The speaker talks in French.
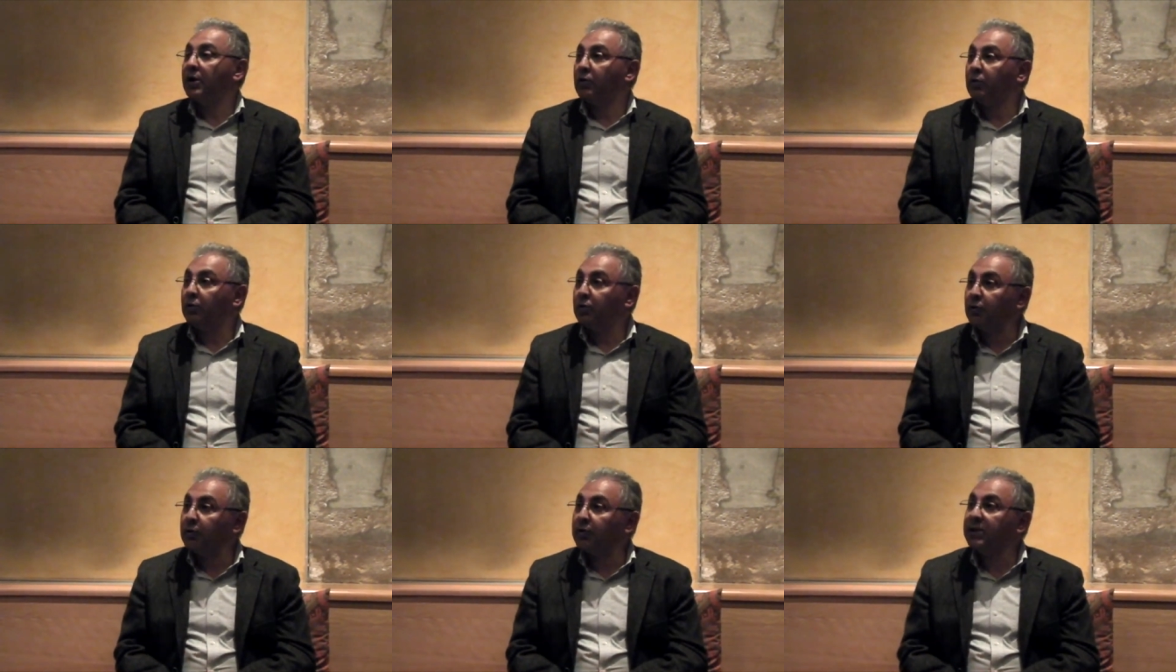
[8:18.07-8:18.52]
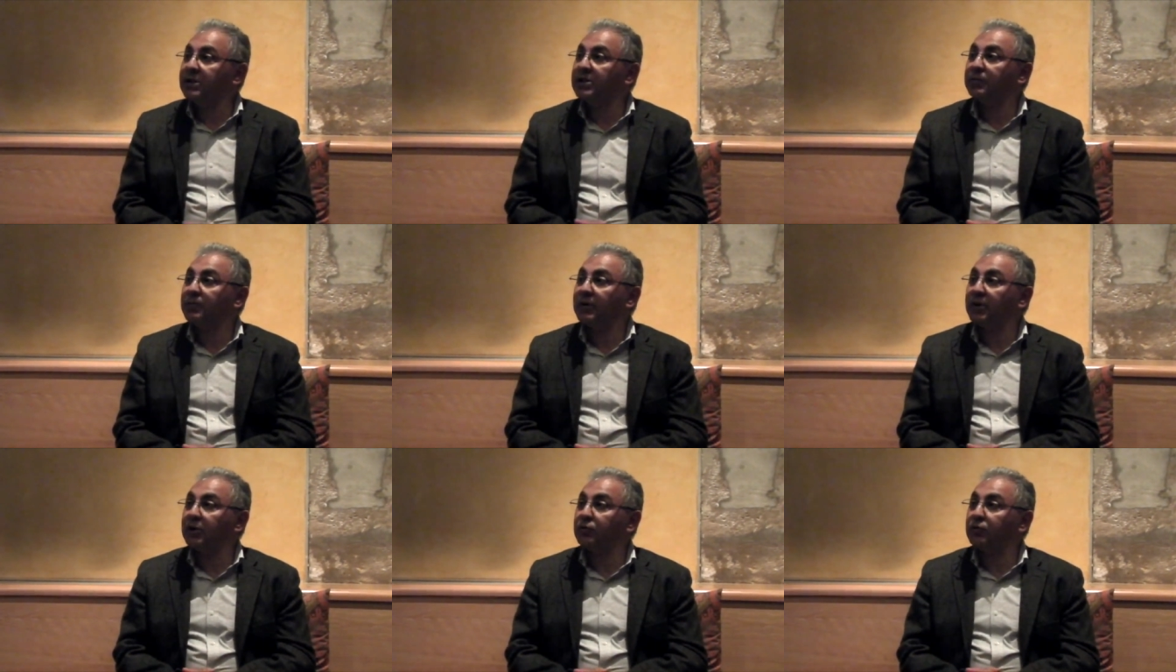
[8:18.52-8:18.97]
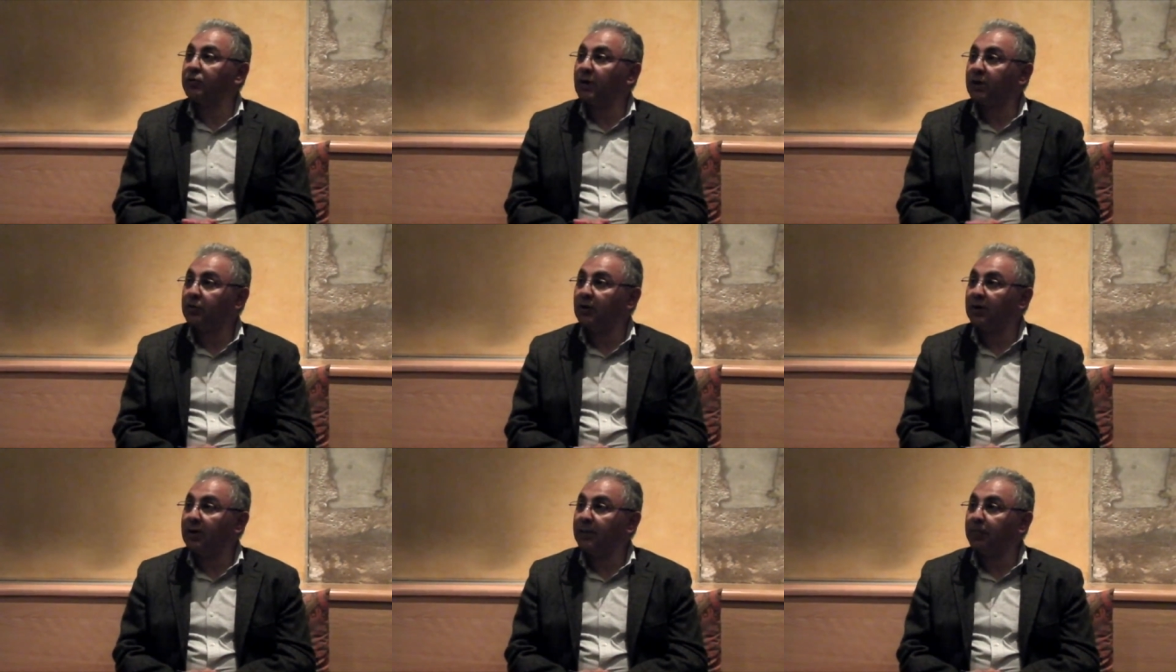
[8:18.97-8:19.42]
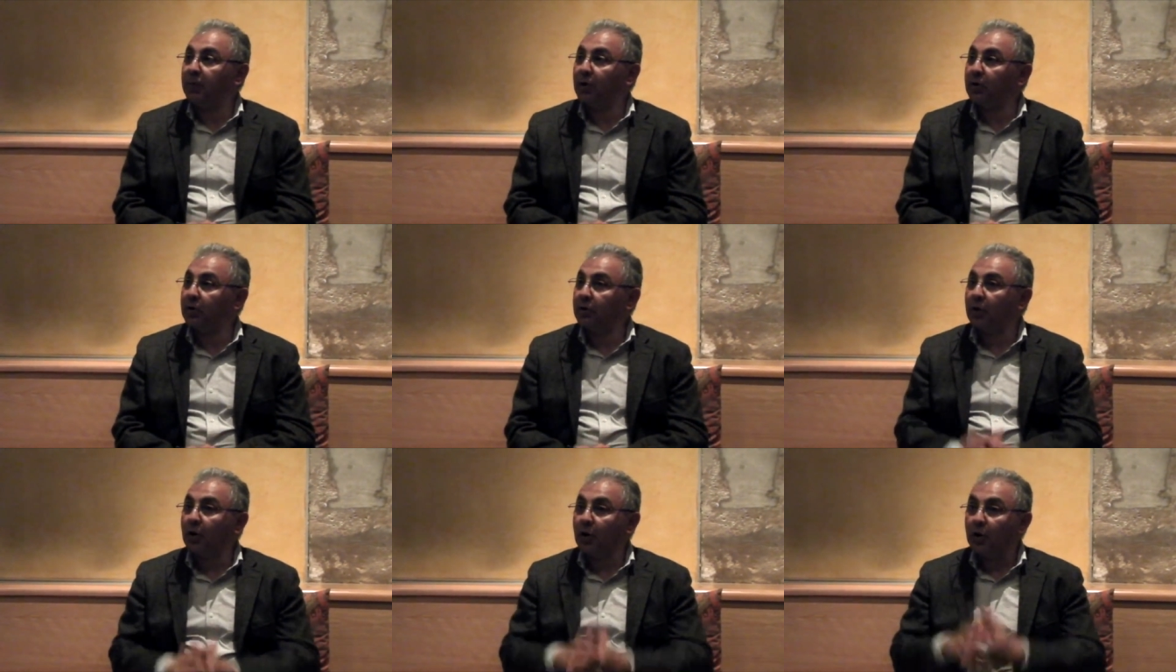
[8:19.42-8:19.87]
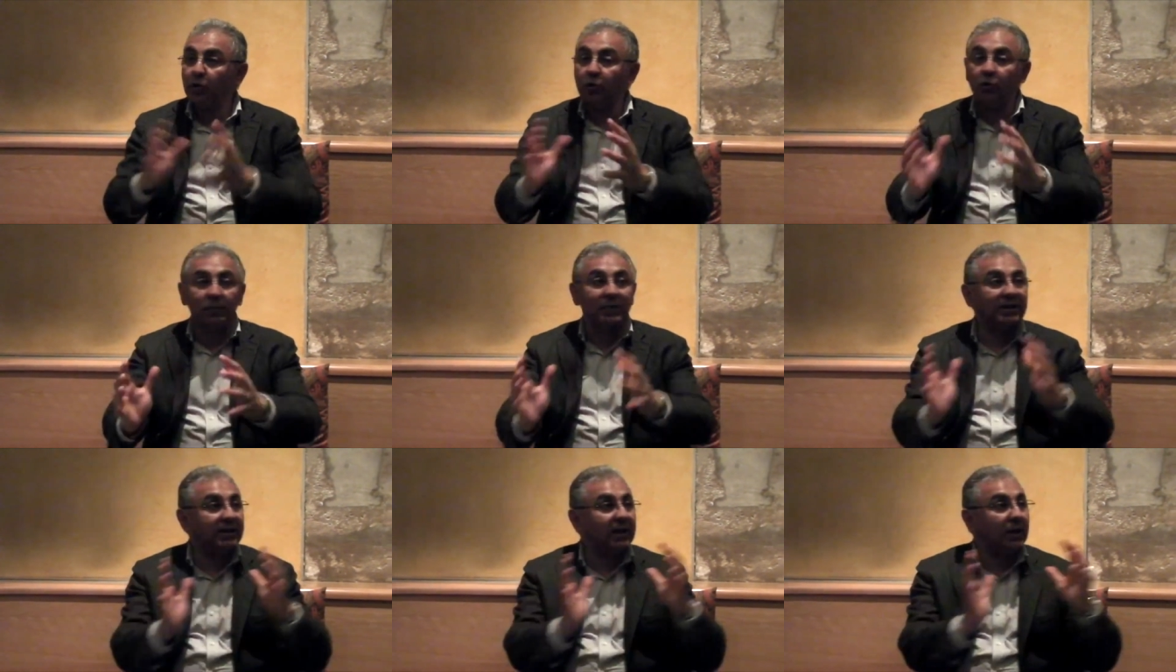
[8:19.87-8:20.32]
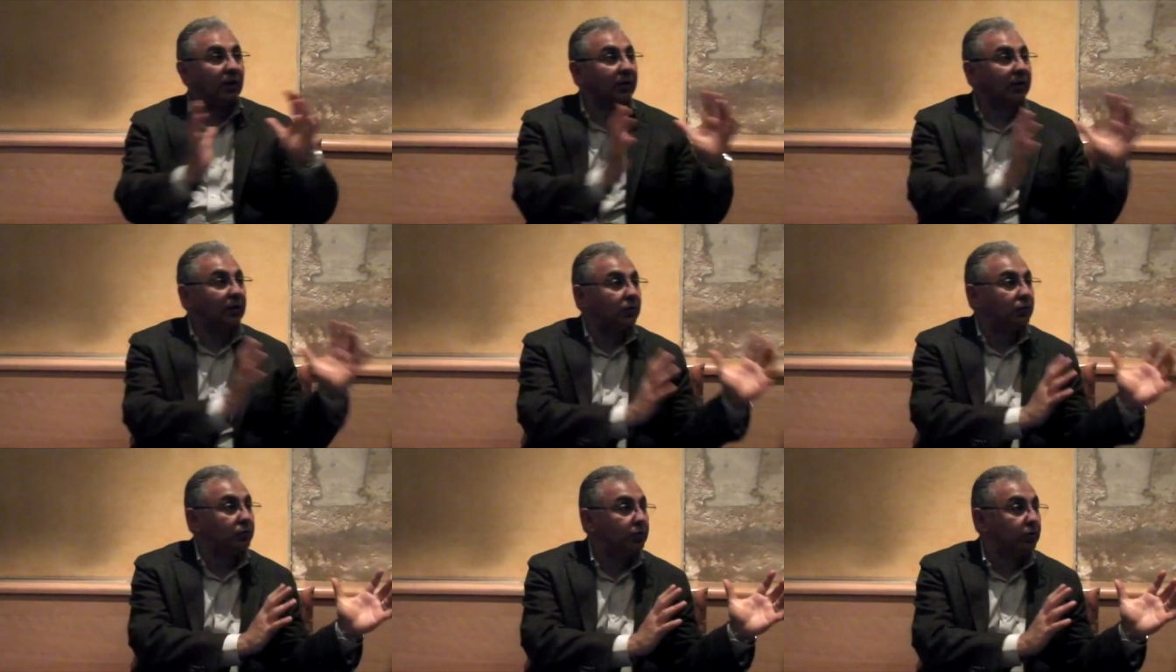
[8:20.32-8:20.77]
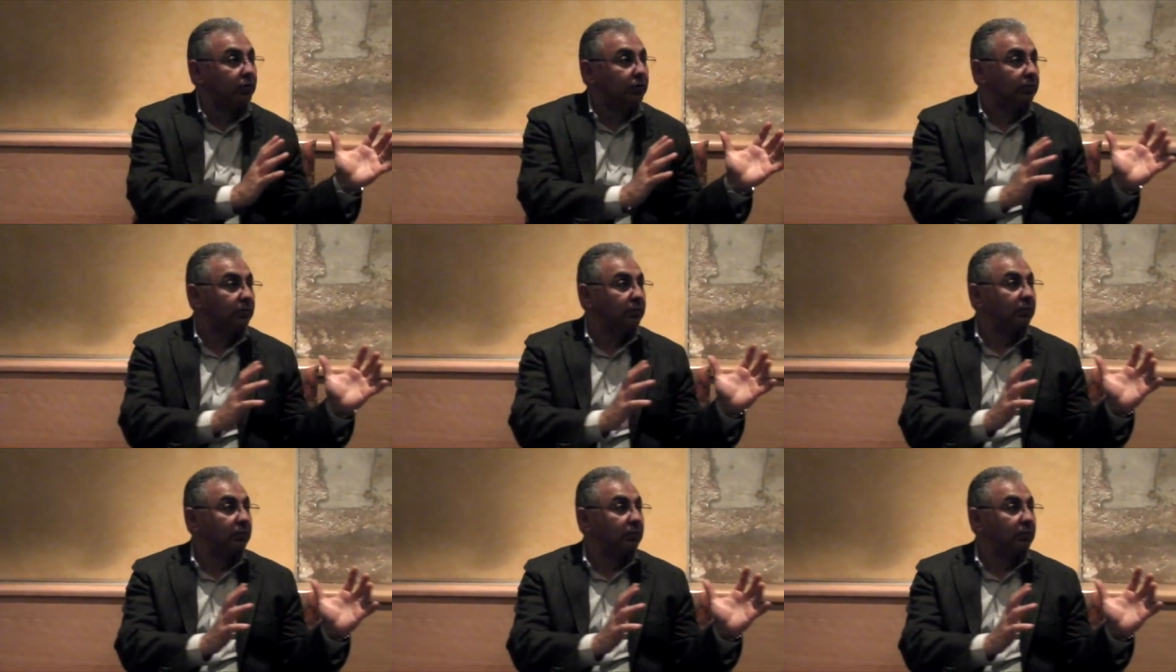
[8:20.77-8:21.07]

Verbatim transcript: le guide spirituel de l'époque le mettait en réclusion.